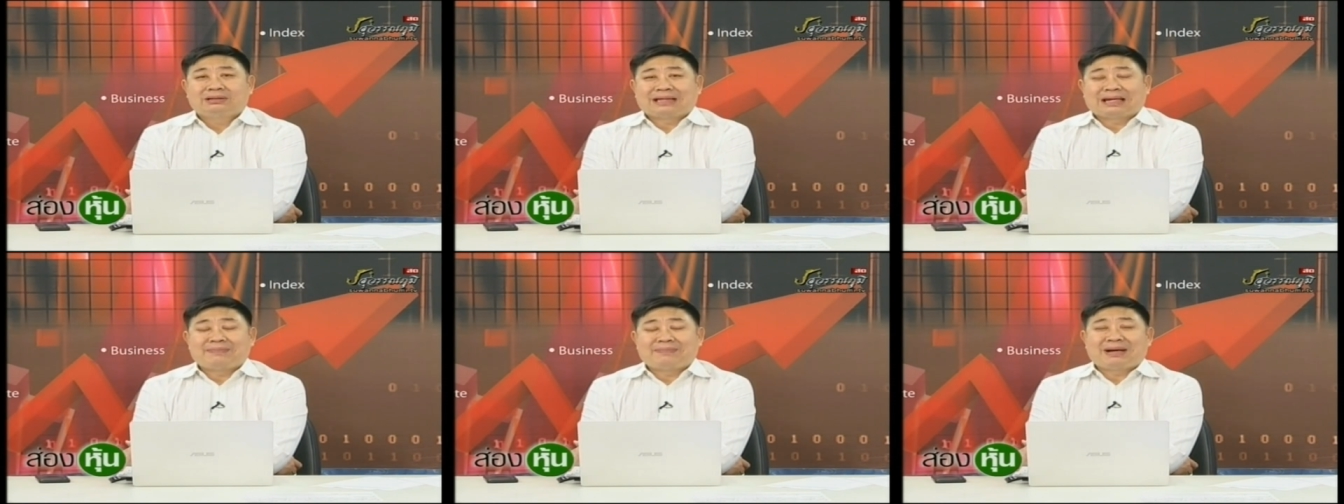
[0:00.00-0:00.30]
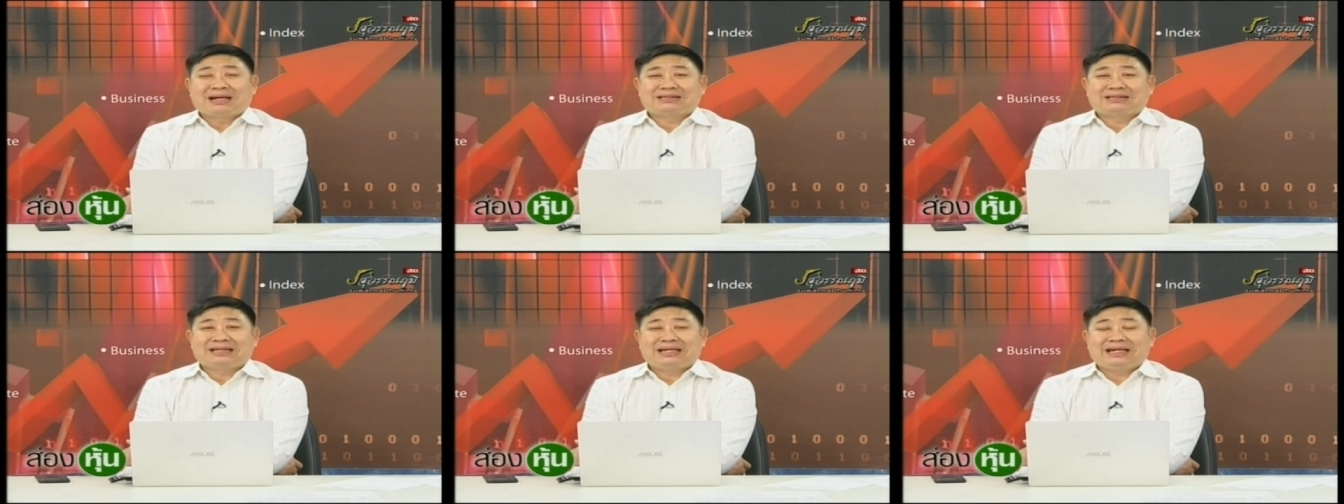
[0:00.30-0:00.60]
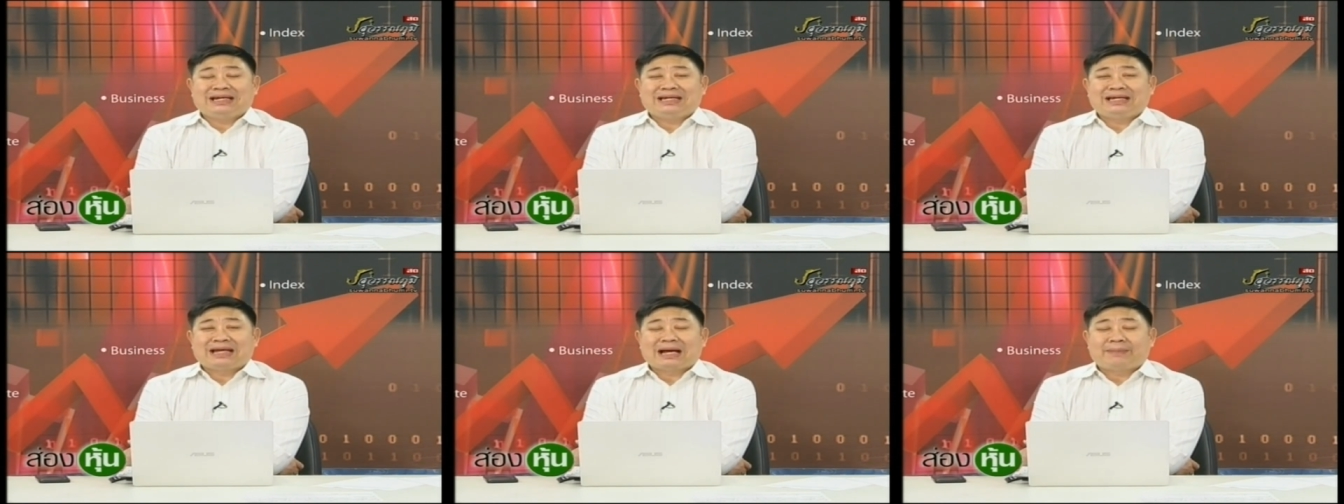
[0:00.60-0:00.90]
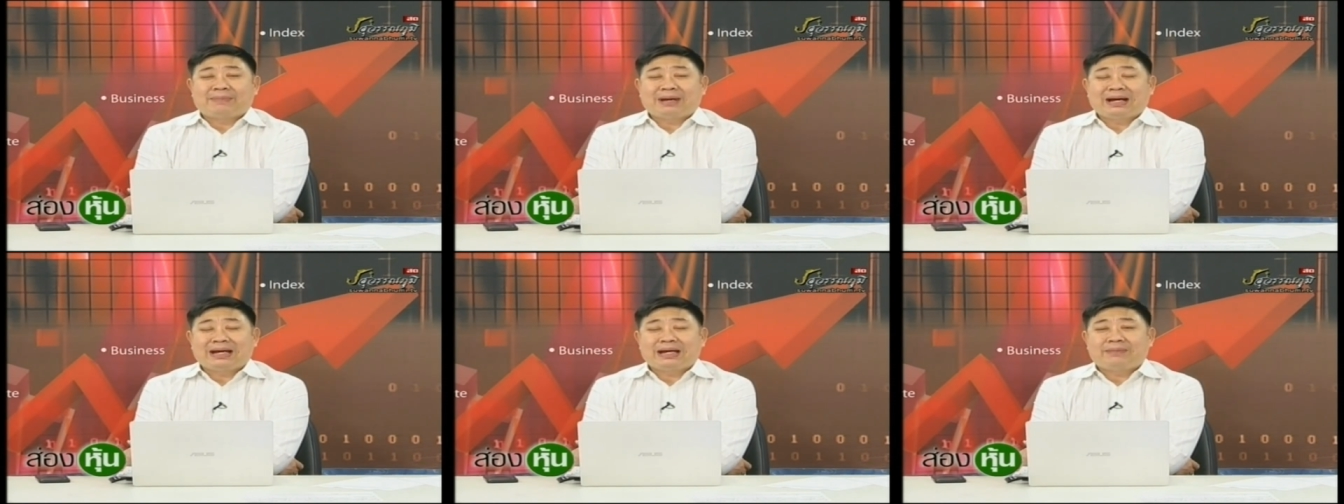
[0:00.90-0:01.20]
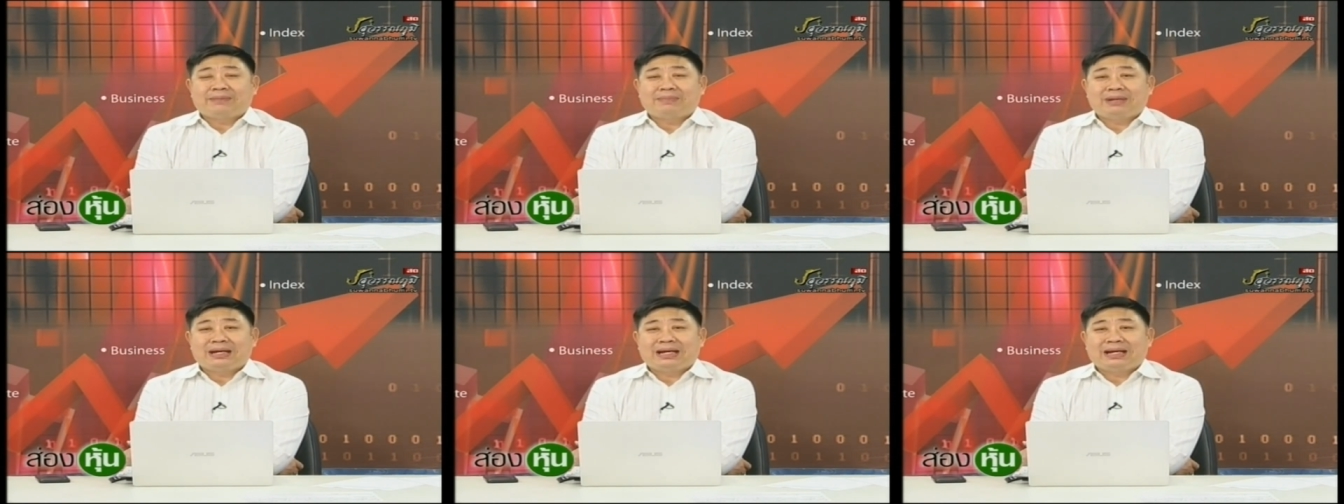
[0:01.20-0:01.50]
ไตรมาสสี่ยังไม่
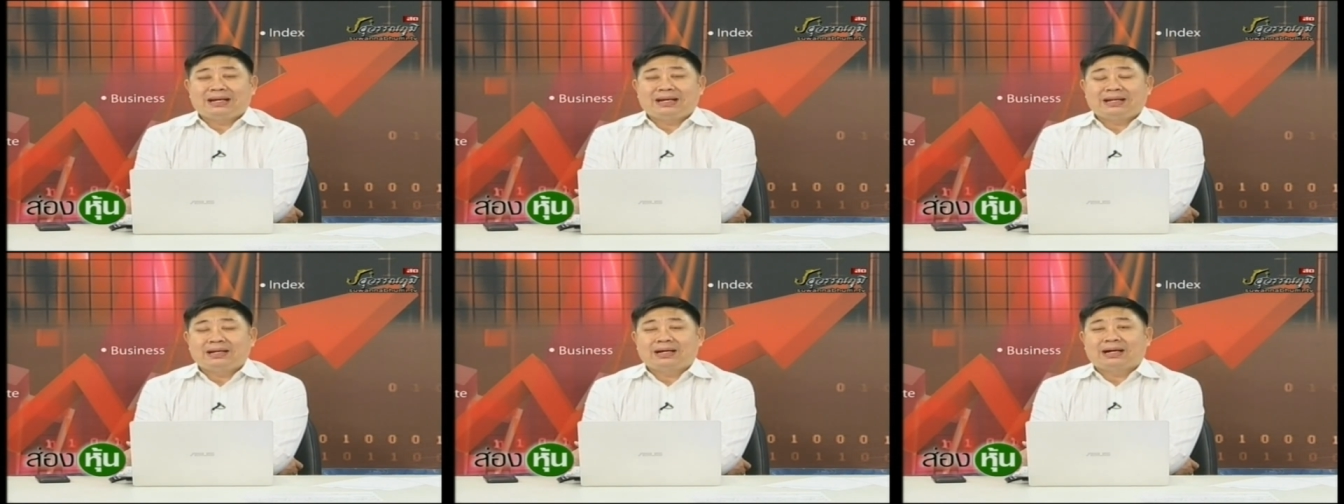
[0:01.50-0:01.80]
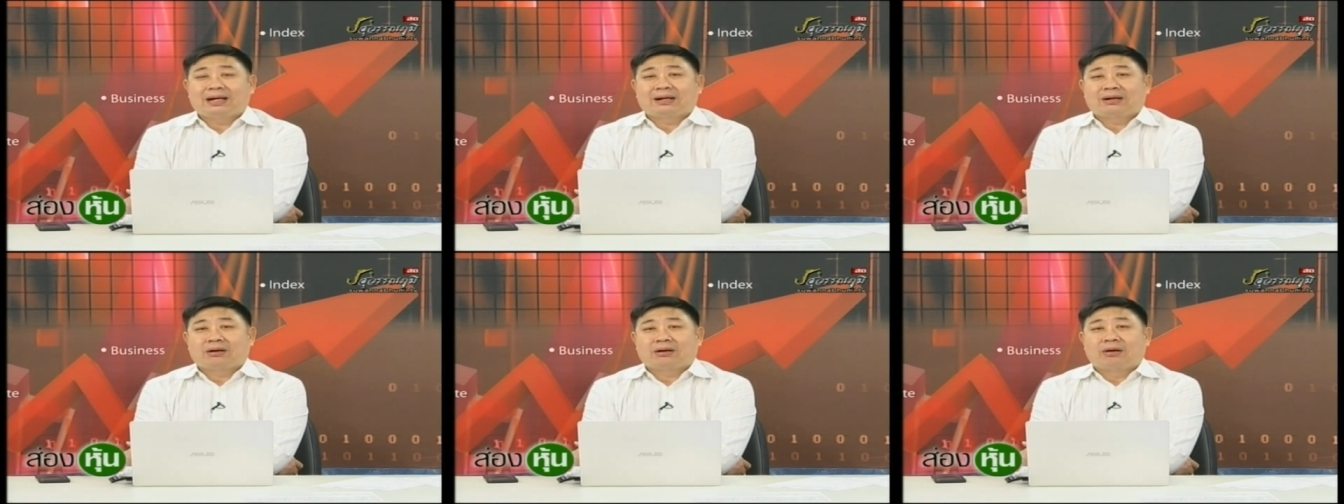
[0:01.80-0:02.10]
มีเรื่อง